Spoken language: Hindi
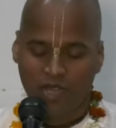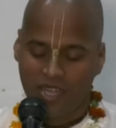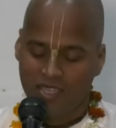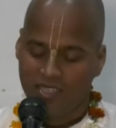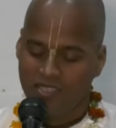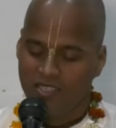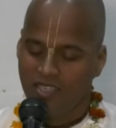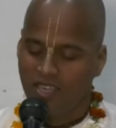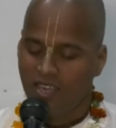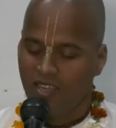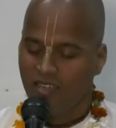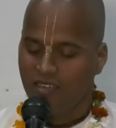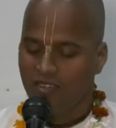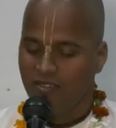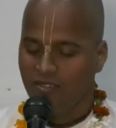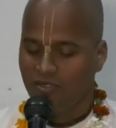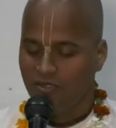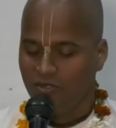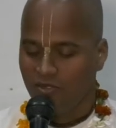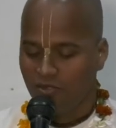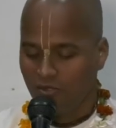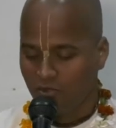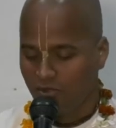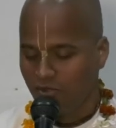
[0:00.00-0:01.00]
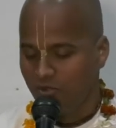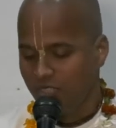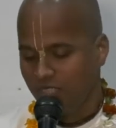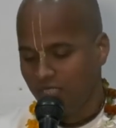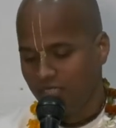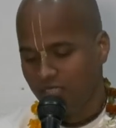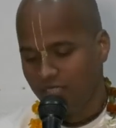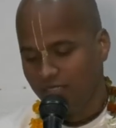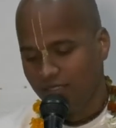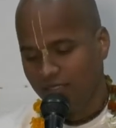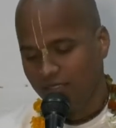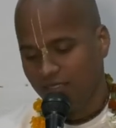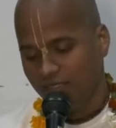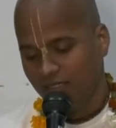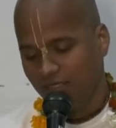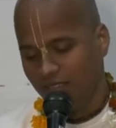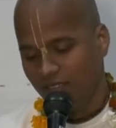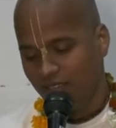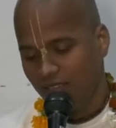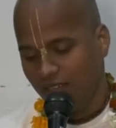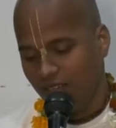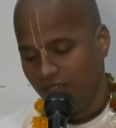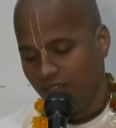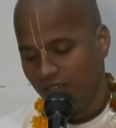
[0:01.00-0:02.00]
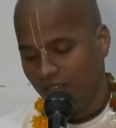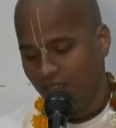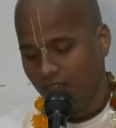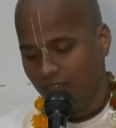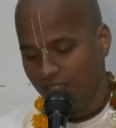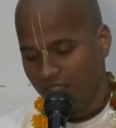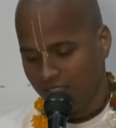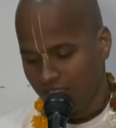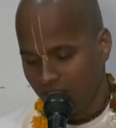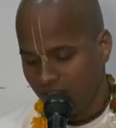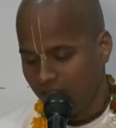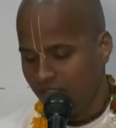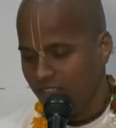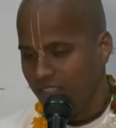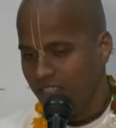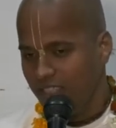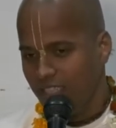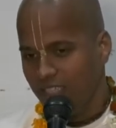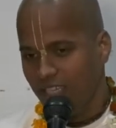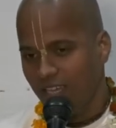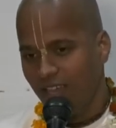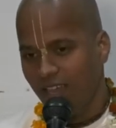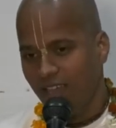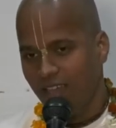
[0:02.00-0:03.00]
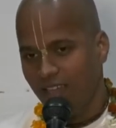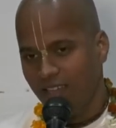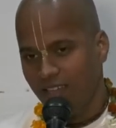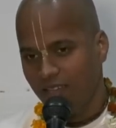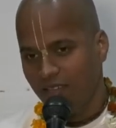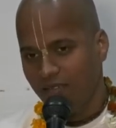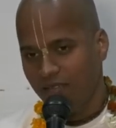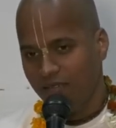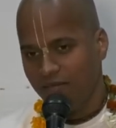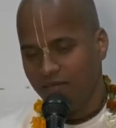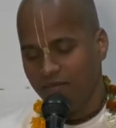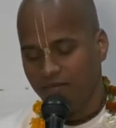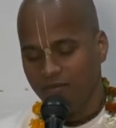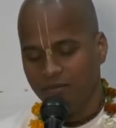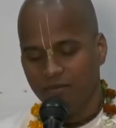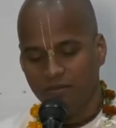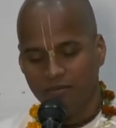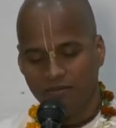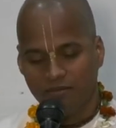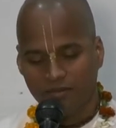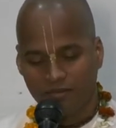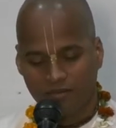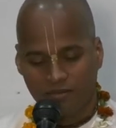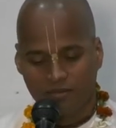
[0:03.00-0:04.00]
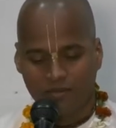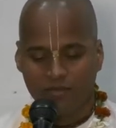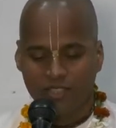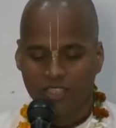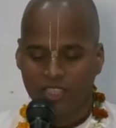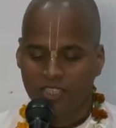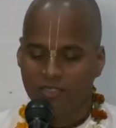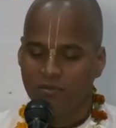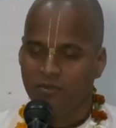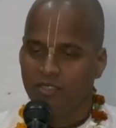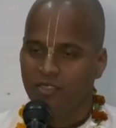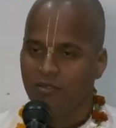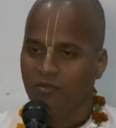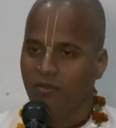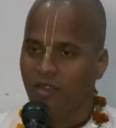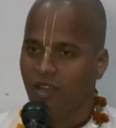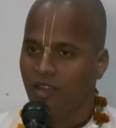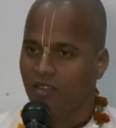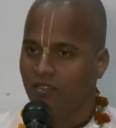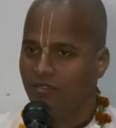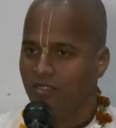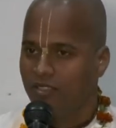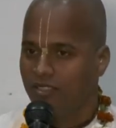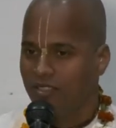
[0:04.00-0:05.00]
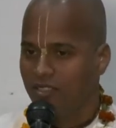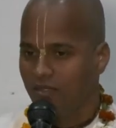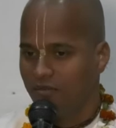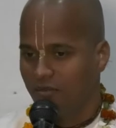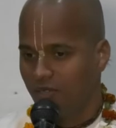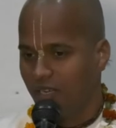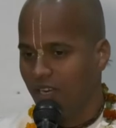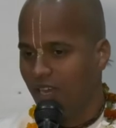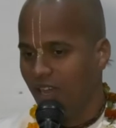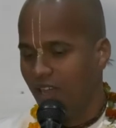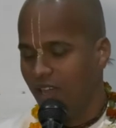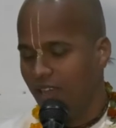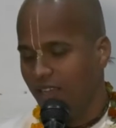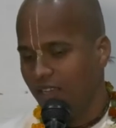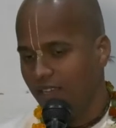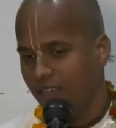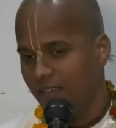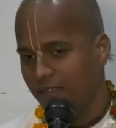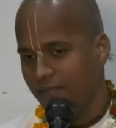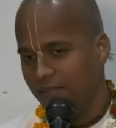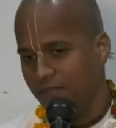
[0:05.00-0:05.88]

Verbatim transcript: आचार्य और गुरु से श्रवण किया है श्रीमद् भागवत से पढ़ा है